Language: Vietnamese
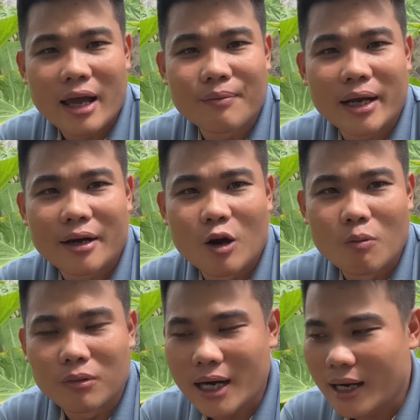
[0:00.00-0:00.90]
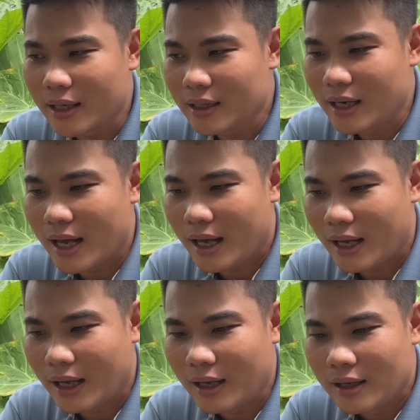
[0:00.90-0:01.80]
em nghe đồn rằng
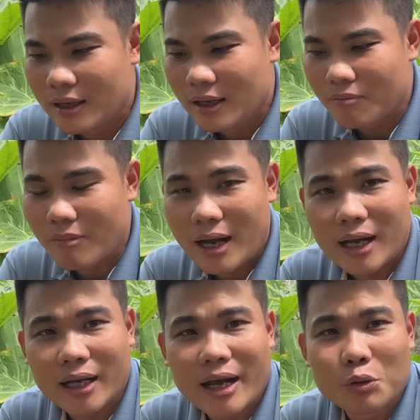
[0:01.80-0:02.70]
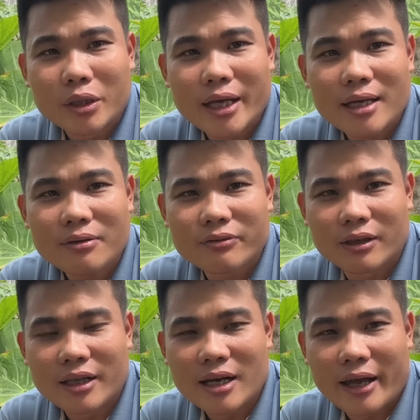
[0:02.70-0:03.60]
là bà Ngao Tiến và
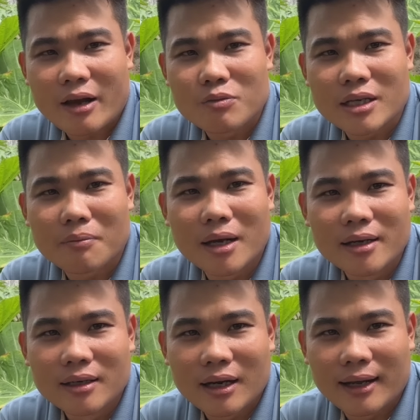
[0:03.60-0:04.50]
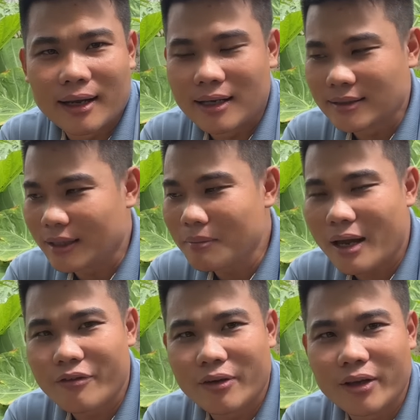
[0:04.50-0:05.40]
với lại ông Sạc Binh à, sẽ
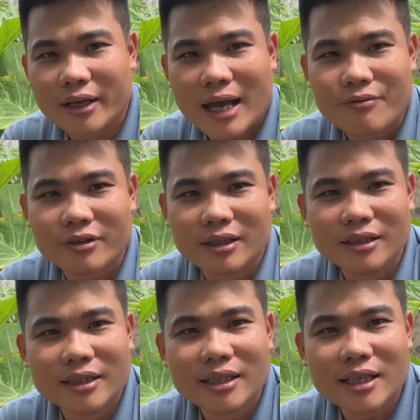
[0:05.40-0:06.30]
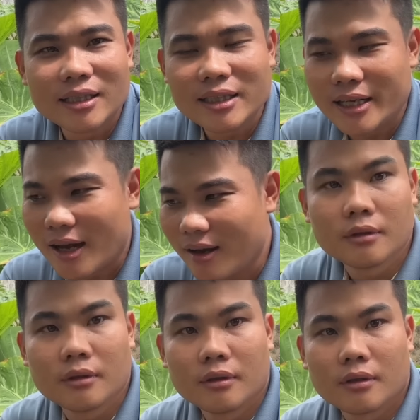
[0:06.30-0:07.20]
bay về Việt Nam và đưa chứng cứ gì đó.
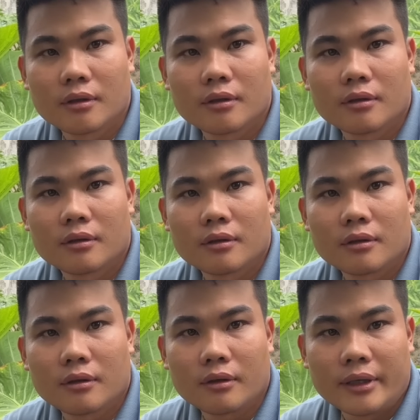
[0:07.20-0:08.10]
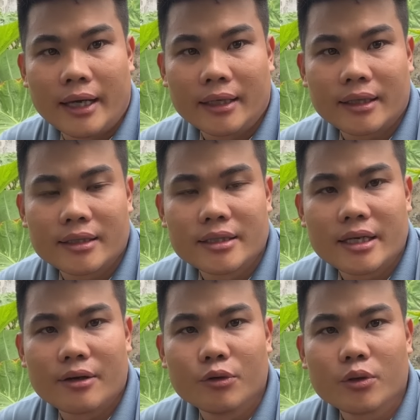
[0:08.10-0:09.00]
Dạ, Tài xin
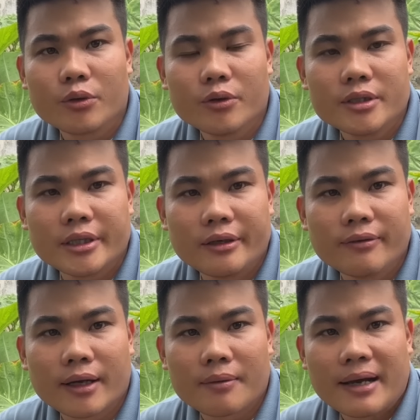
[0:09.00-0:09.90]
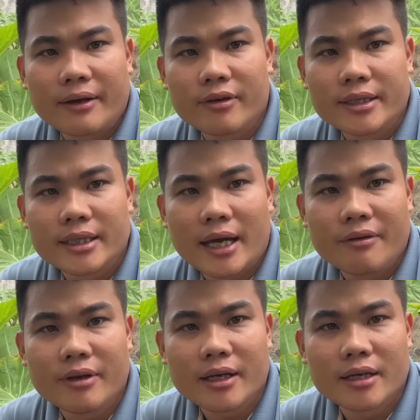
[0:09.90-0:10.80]
chào quý cô chú anh chị và các bạn quay trở lại
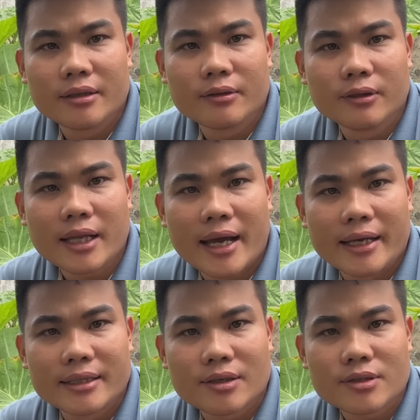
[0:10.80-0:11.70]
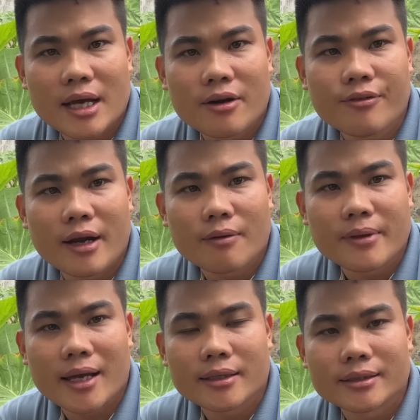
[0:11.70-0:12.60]
với kênh của Tài 66 Vlog
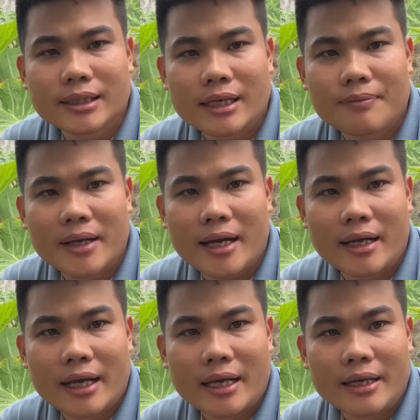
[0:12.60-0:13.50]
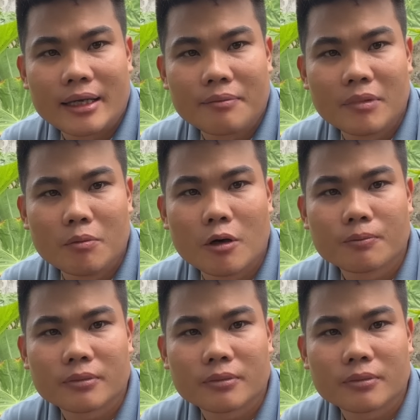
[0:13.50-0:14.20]
nha. Sáng hôm nay là ngày 11